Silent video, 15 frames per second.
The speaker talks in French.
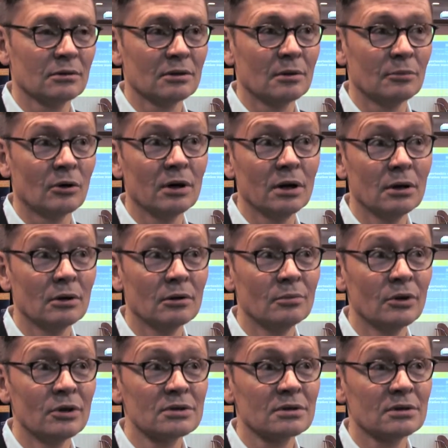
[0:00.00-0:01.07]
notamment Elon
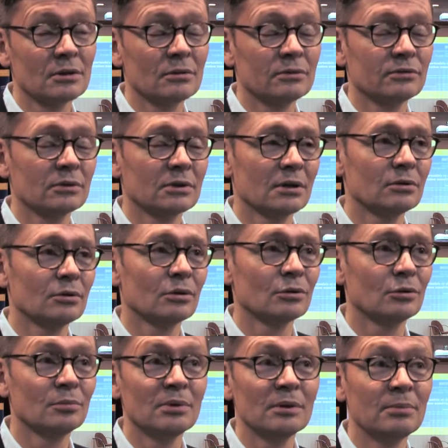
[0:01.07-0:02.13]
Musk, qui est le fondateur
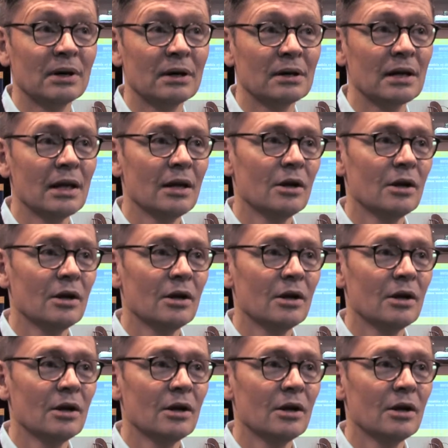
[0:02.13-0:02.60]
de PayPal,